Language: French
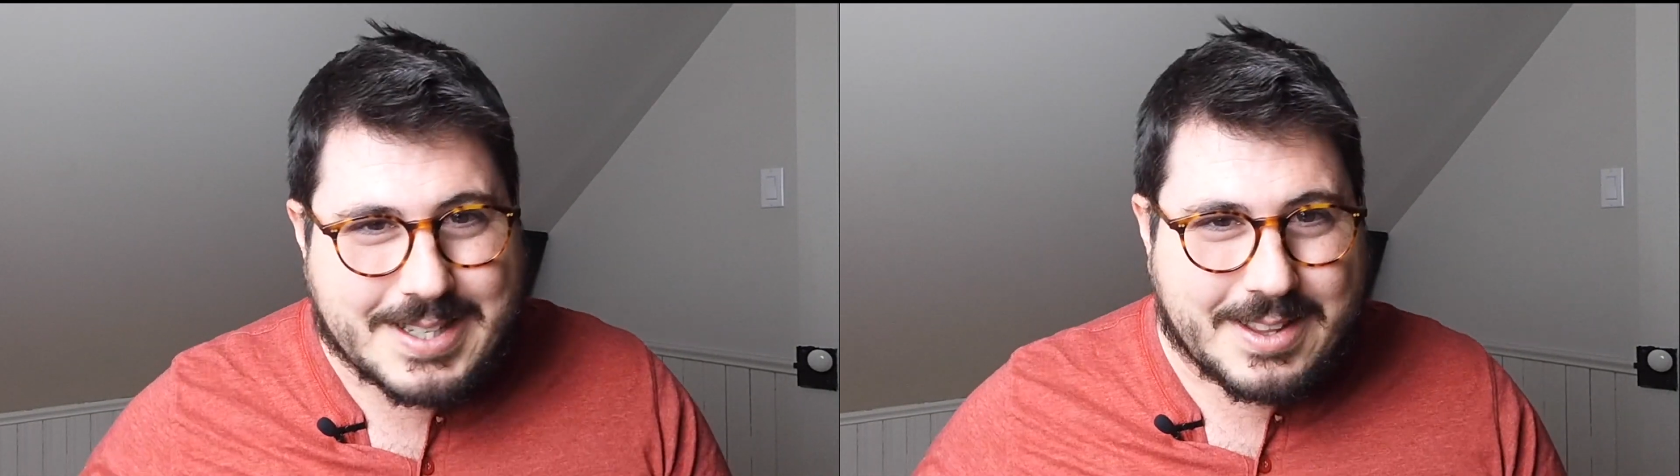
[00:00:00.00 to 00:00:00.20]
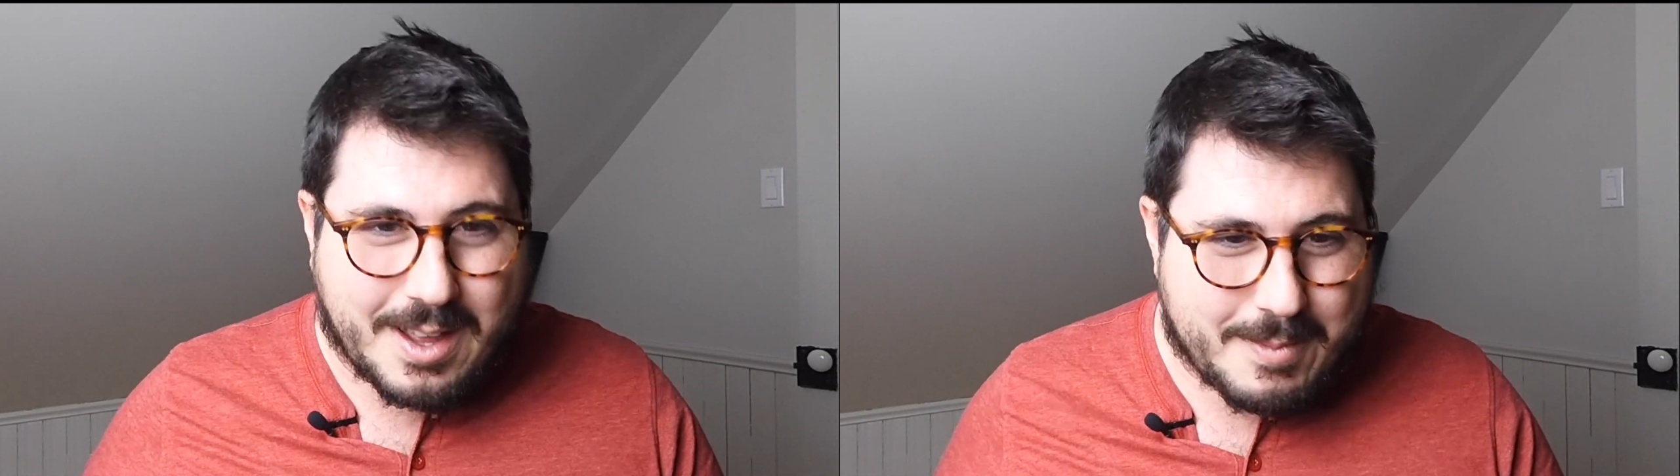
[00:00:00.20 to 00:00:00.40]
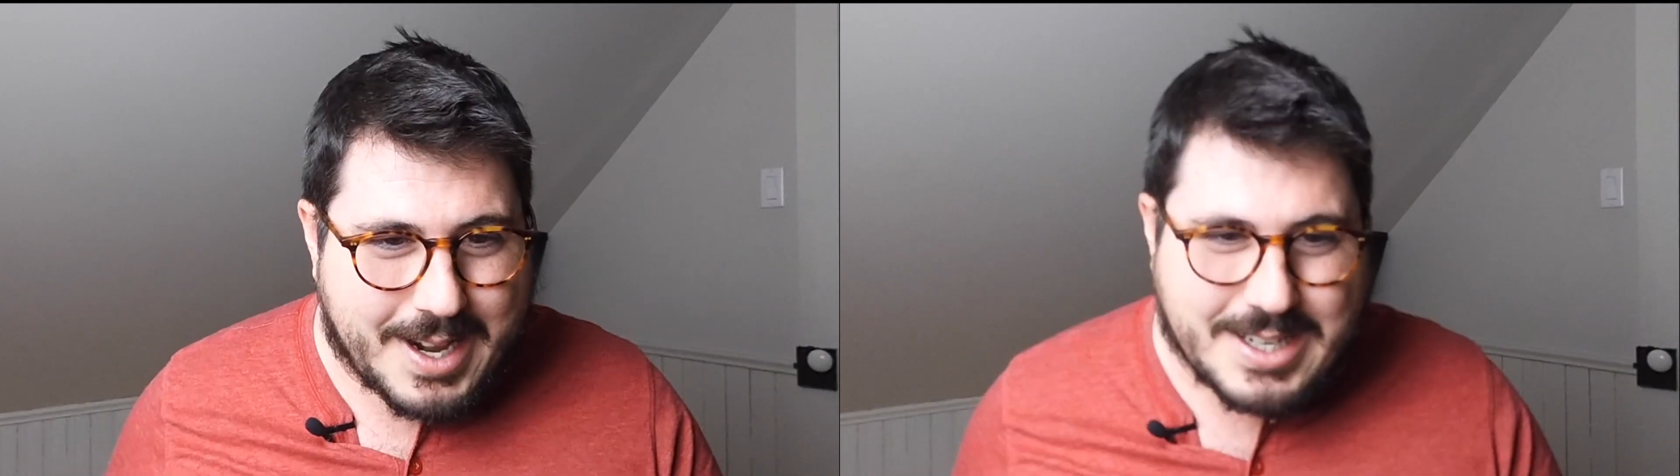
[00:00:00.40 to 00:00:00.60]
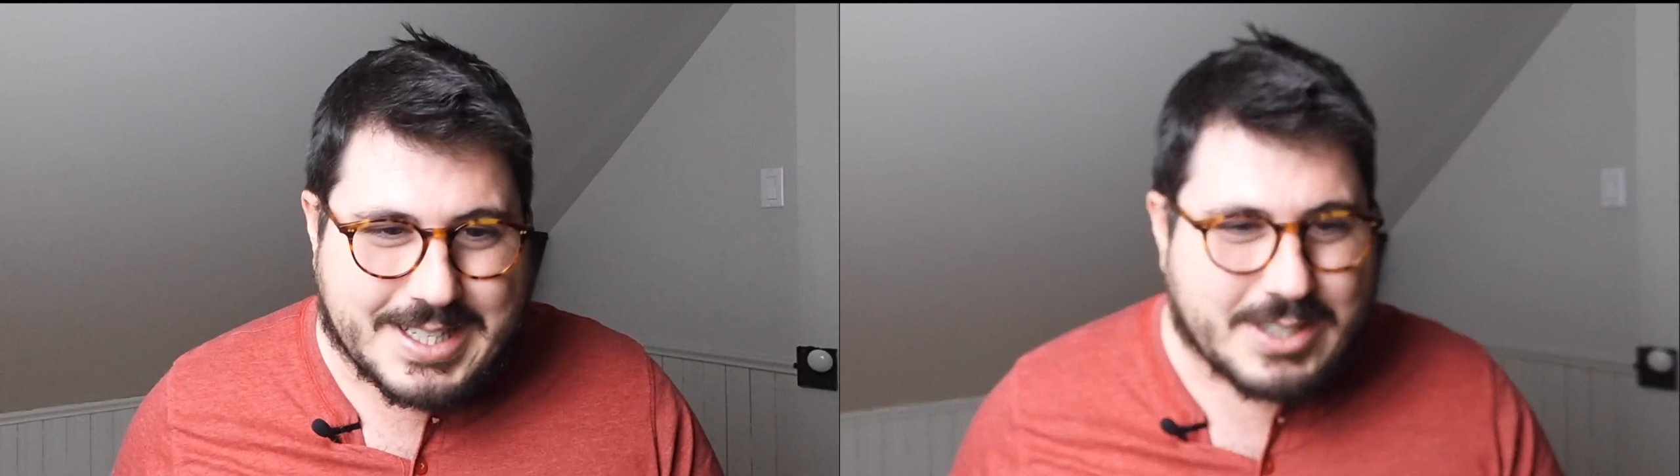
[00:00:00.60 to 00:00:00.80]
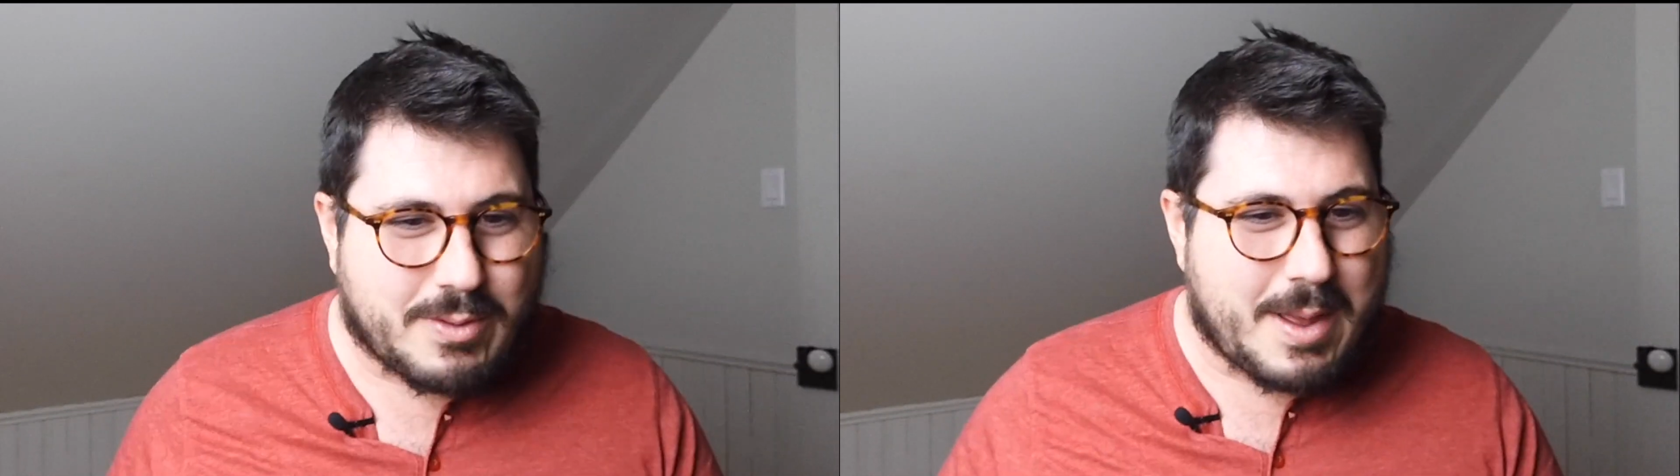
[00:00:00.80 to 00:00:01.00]
c'est normal, tu
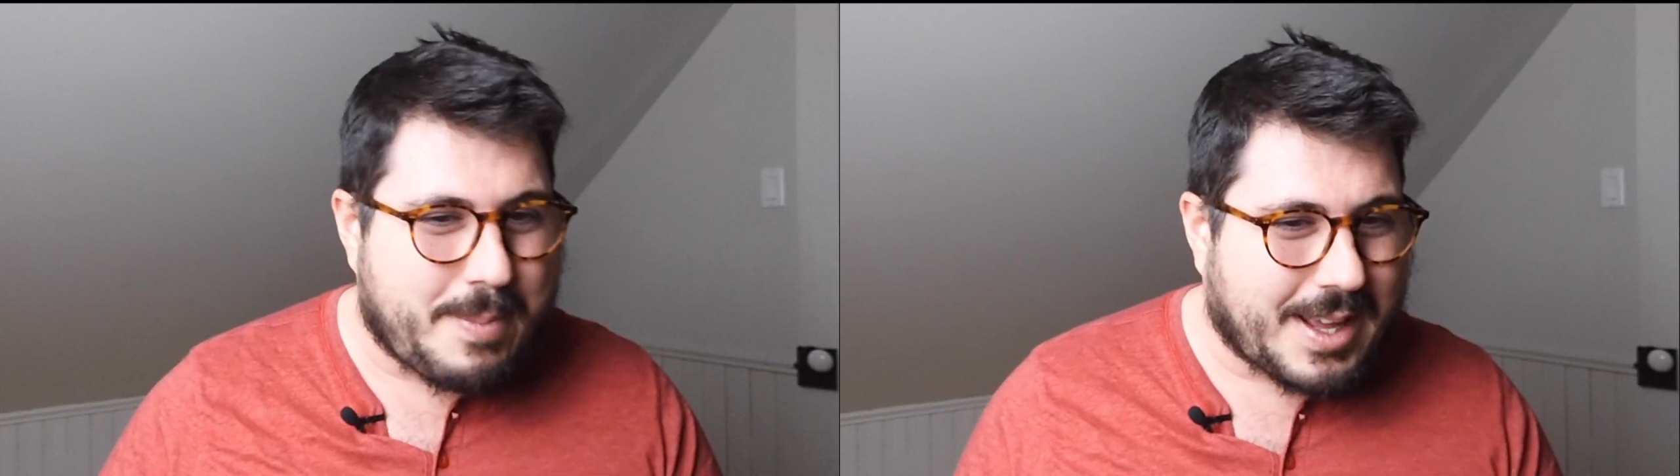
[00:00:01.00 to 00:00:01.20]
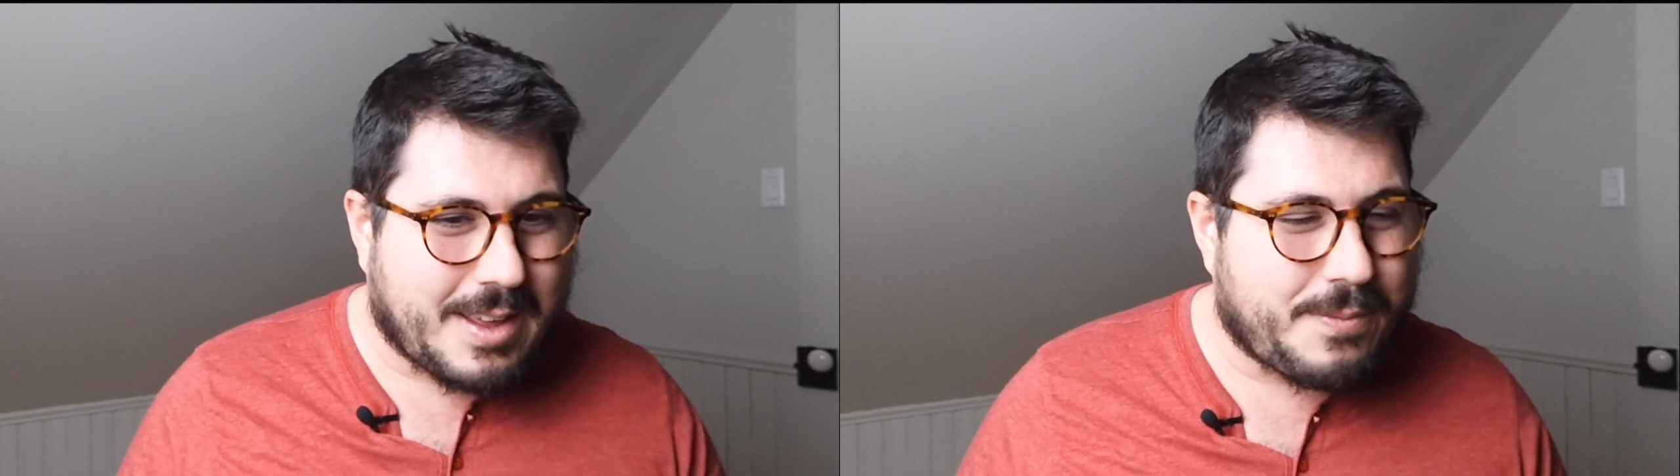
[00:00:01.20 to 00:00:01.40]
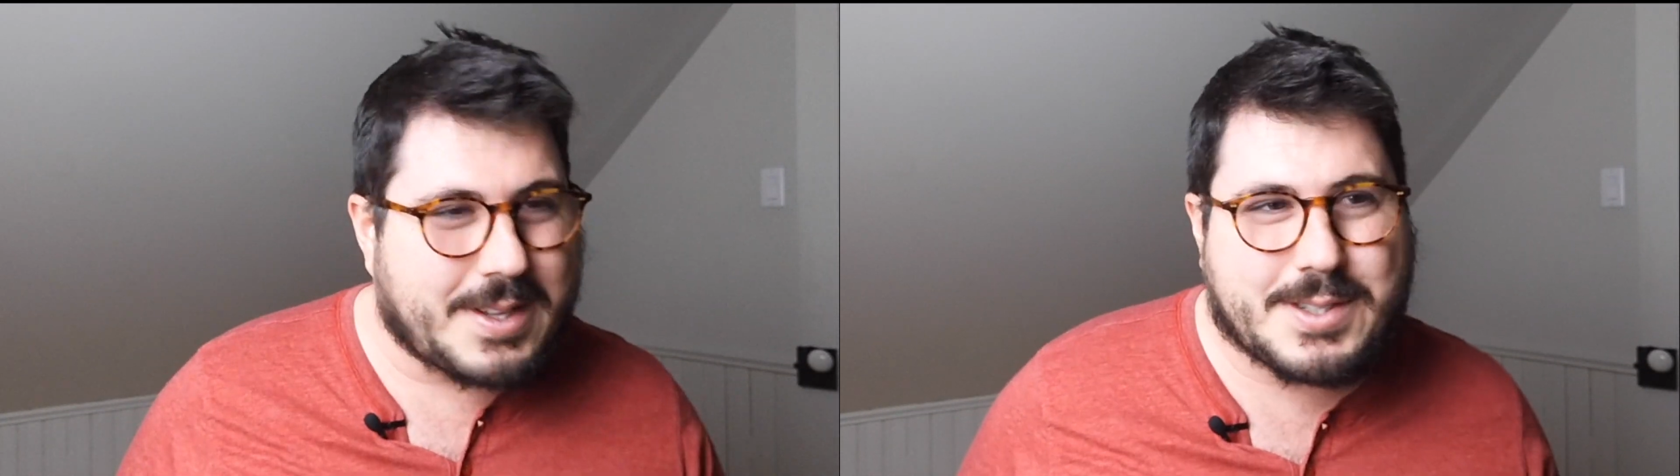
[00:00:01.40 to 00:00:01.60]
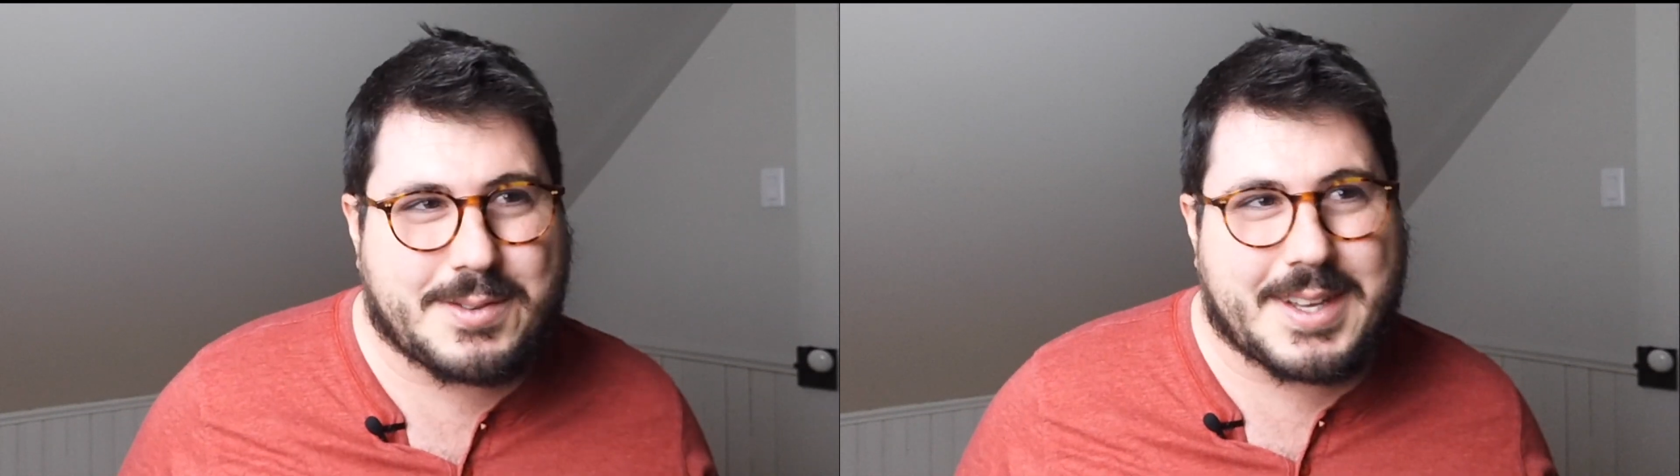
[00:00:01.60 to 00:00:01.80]
sais, je voulais pas qu'il fasse